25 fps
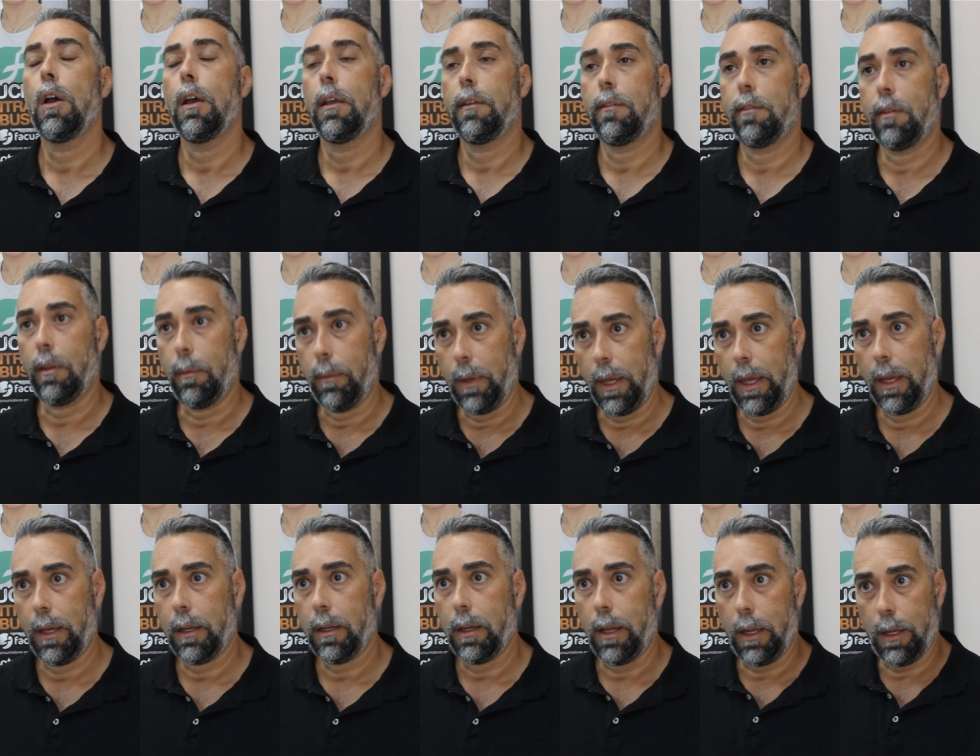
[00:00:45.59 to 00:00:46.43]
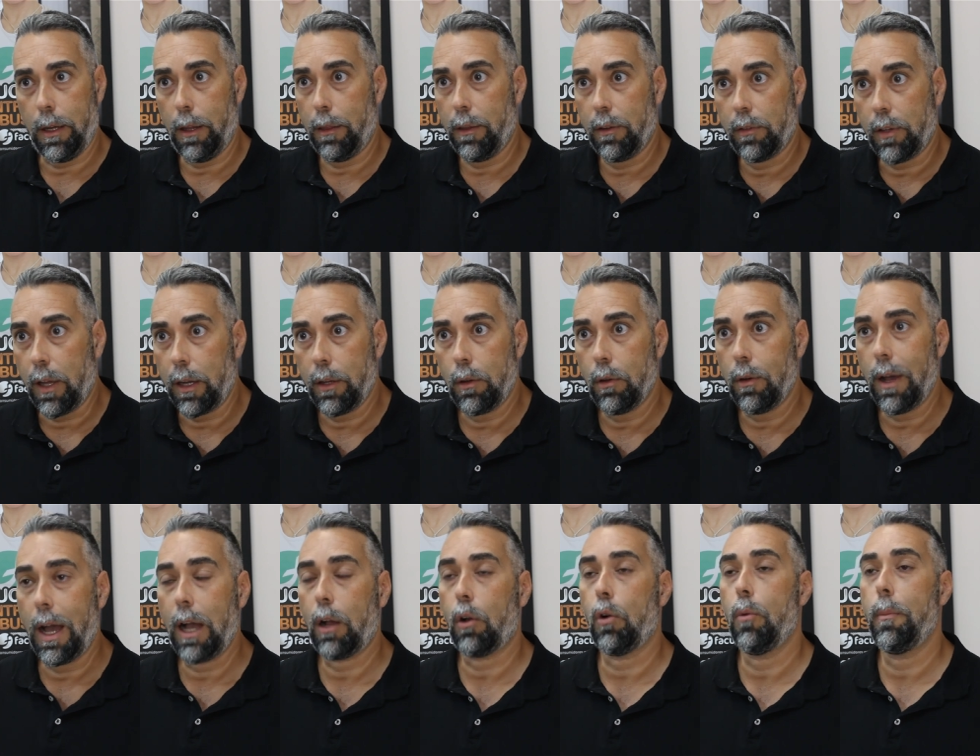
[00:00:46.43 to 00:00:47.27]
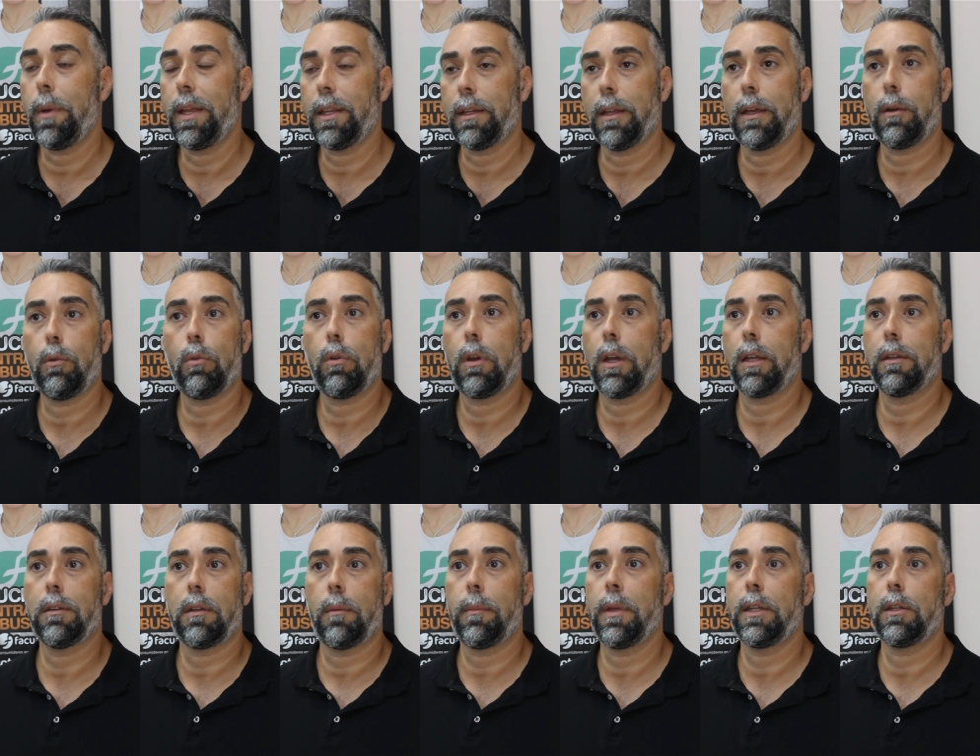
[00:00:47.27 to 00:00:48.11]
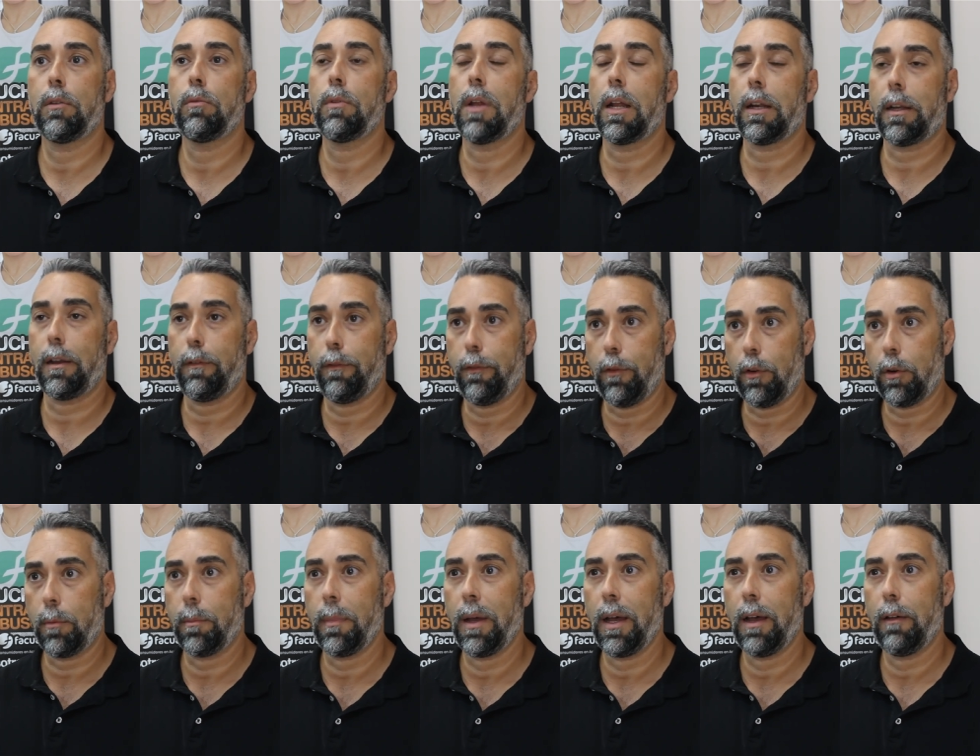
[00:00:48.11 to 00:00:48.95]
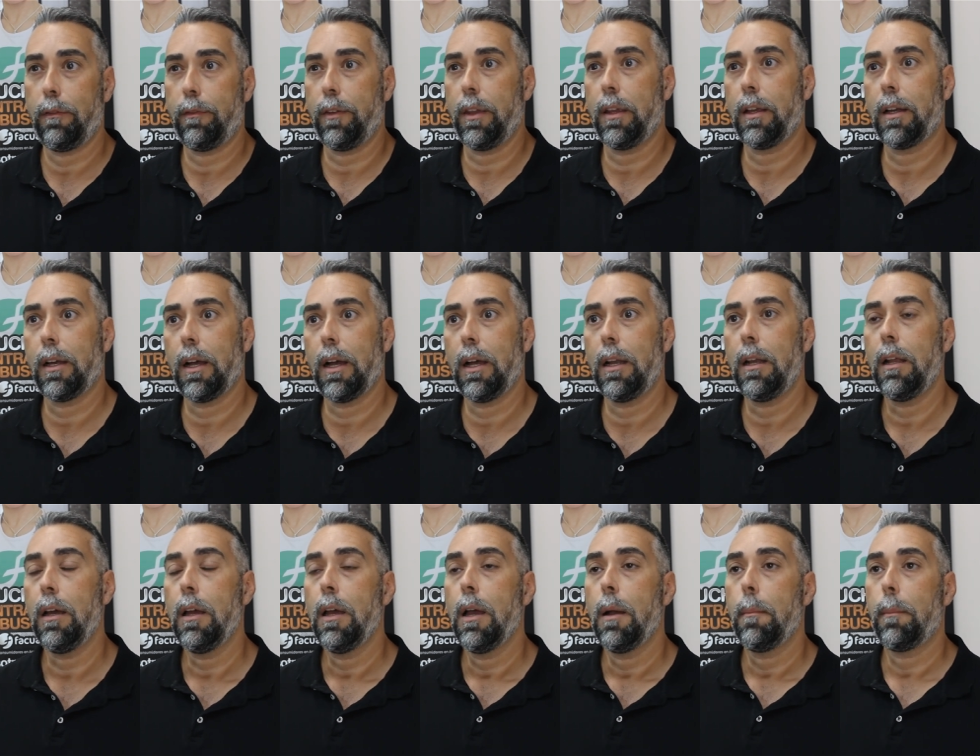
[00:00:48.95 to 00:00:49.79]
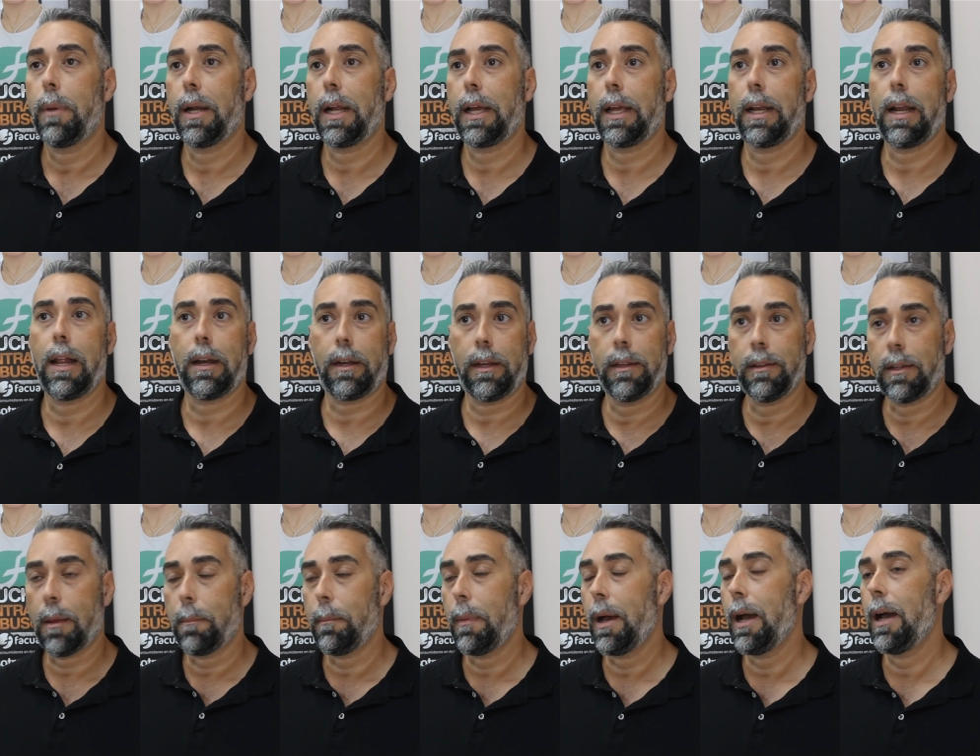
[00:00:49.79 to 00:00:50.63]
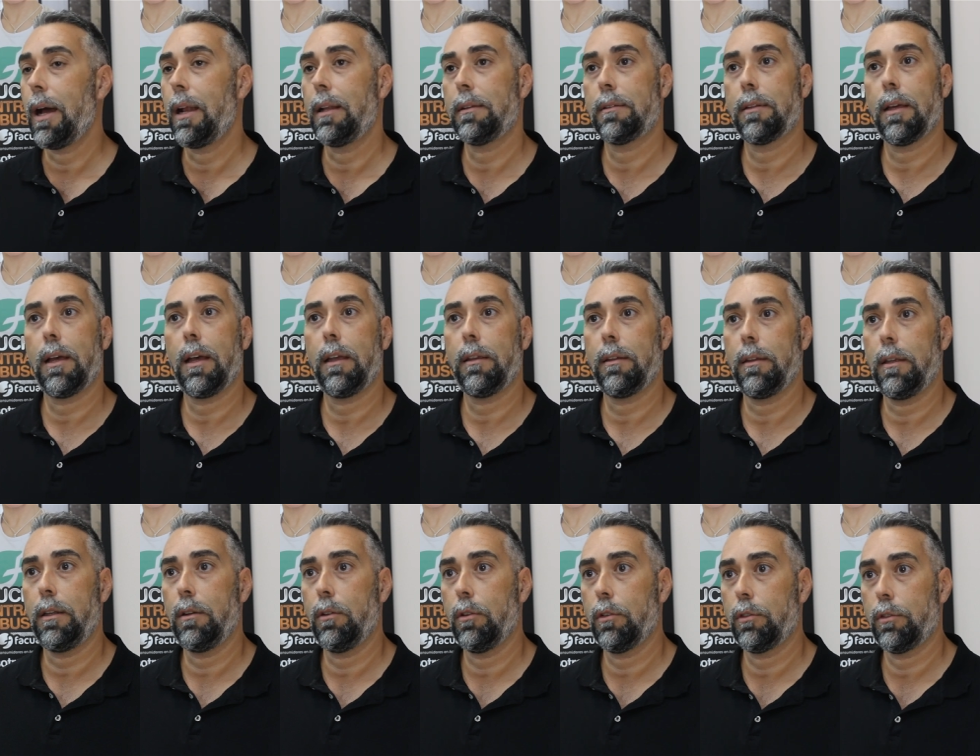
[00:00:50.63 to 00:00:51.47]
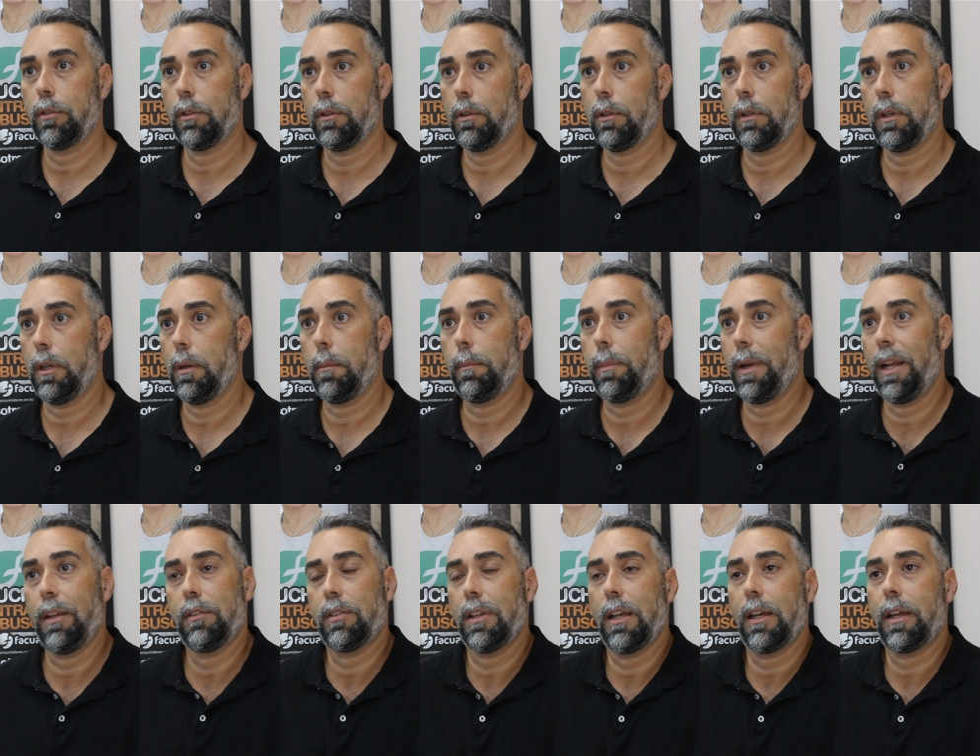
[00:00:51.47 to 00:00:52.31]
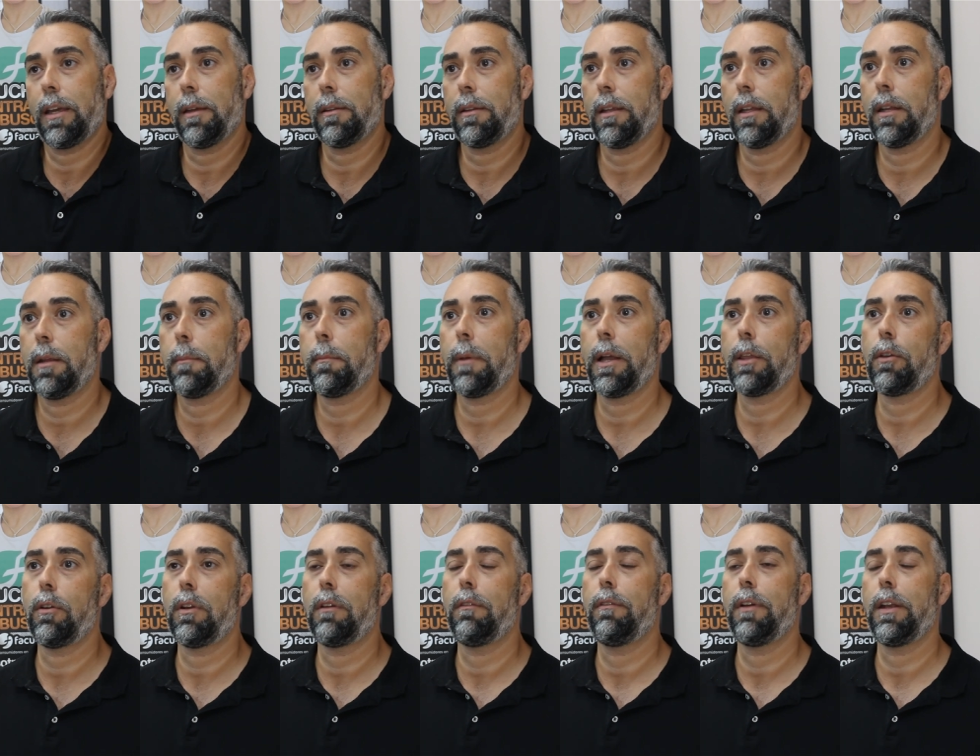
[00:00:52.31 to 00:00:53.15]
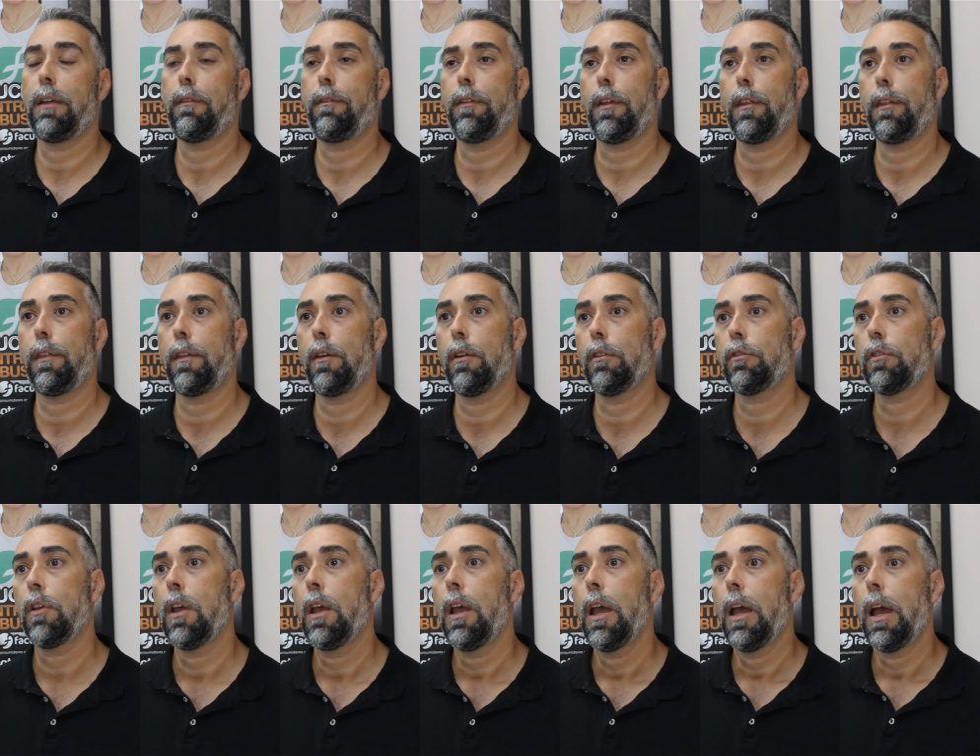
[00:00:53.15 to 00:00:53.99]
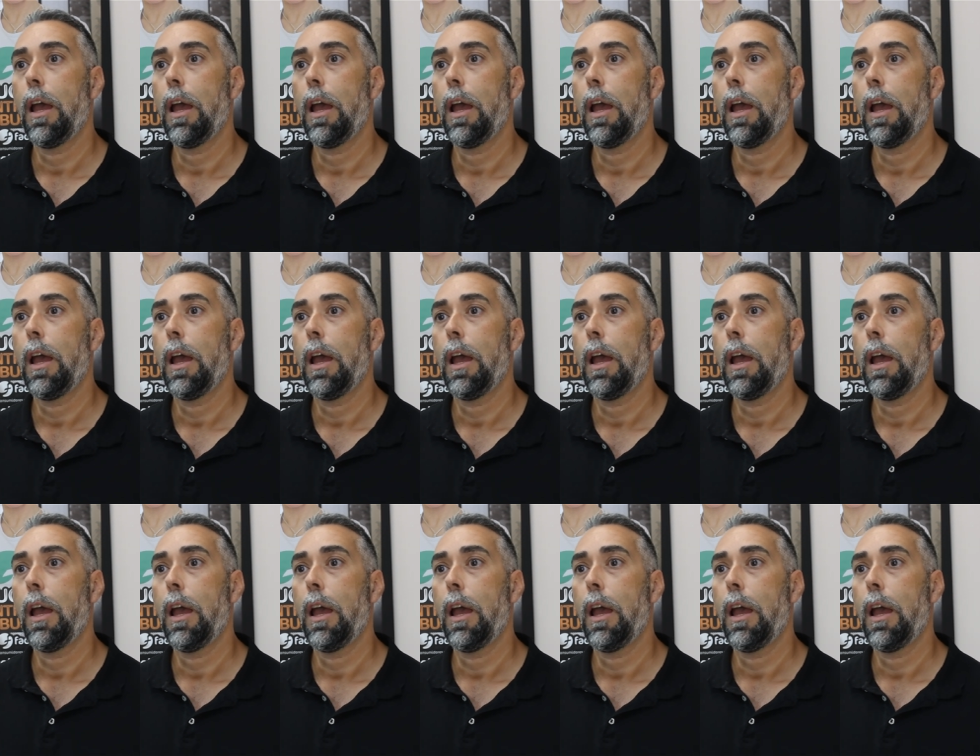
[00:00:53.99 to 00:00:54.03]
si bien es necesario acometer urgentemente una reforma fiscal para que las rentas más altas y las eh, empresas que tienen mayores beneficios